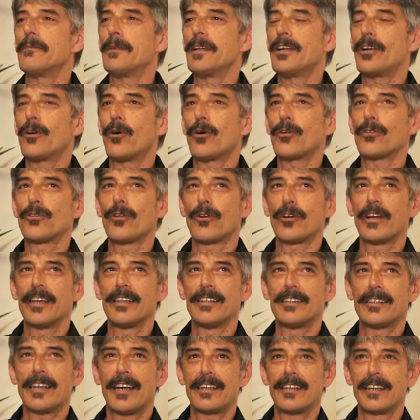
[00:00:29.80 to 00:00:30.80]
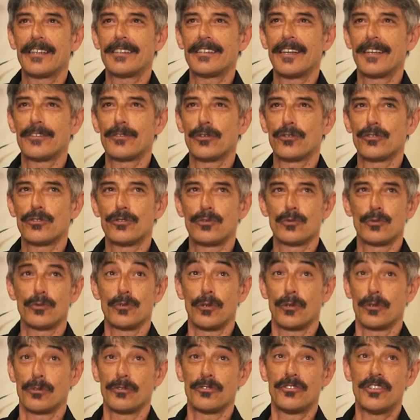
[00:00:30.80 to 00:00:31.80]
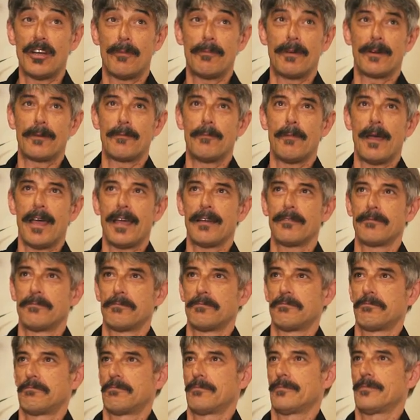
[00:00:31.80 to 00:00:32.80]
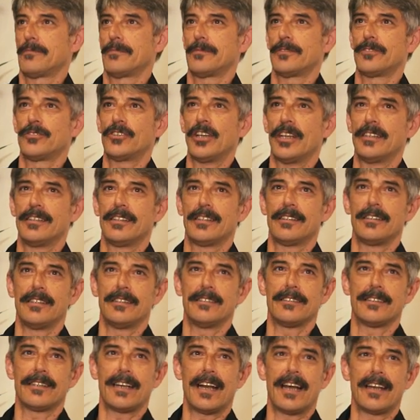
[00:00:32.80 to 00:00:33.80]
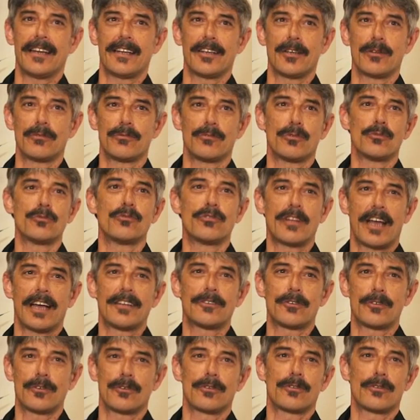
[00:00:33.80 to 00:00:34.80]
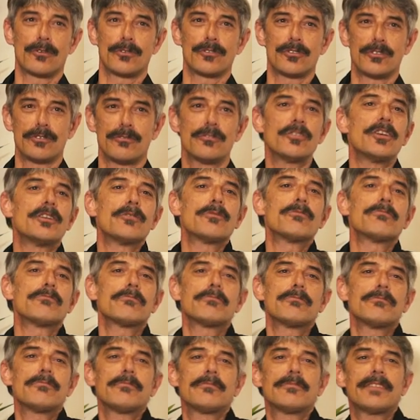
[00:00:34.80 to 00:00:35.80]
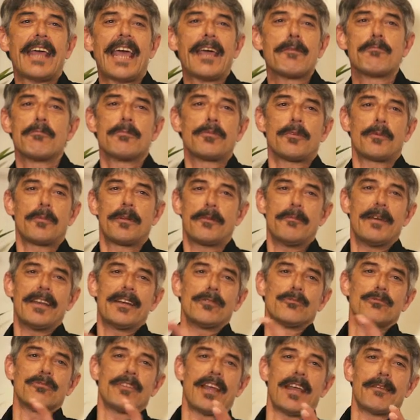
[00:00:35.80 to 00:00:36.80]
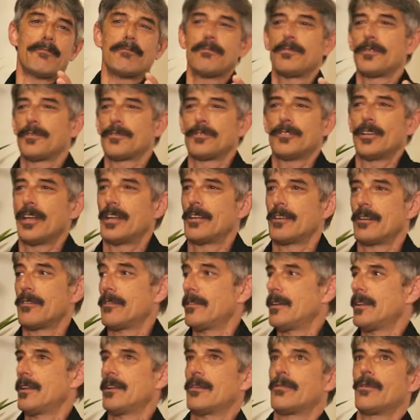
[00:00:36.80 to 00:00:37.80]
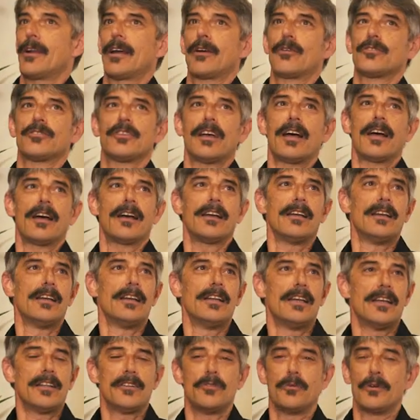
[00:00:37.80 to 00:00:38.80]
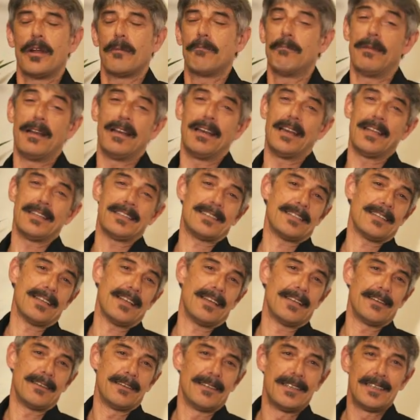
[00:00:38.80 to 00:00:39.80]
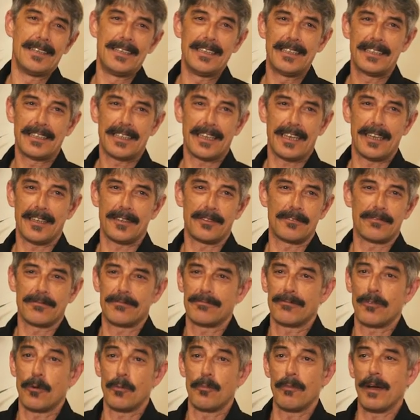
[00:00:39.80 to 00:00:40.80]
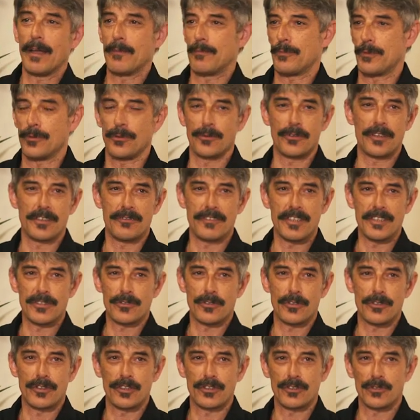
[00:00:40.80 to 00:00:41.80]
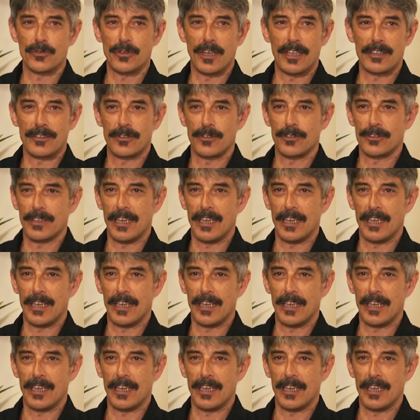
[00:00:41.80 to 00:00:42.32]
Mi ricordo che entrai al teatro studio, già per me, cioè, entrare in un teatro così, un tempio, per me era un tempio, cioè, era una cosa di una bellezza che non ho mai più rivisto in nessun altro